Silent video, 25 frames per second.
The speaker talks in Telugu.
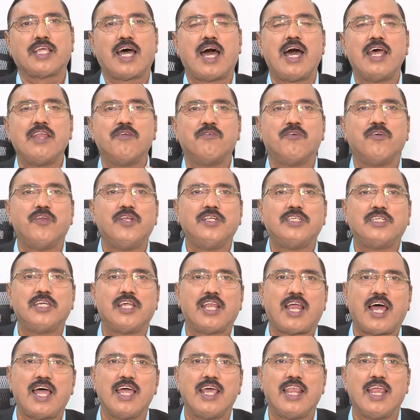దాని గురించి
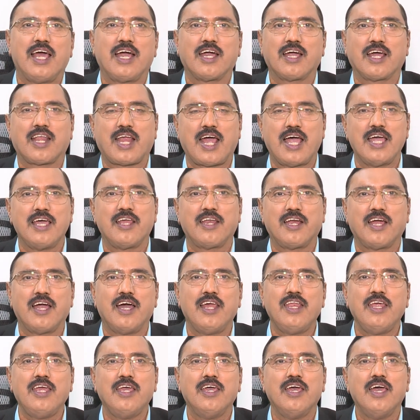రాయలే రాయరు
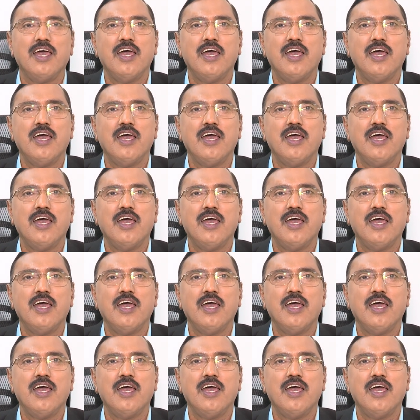కానీ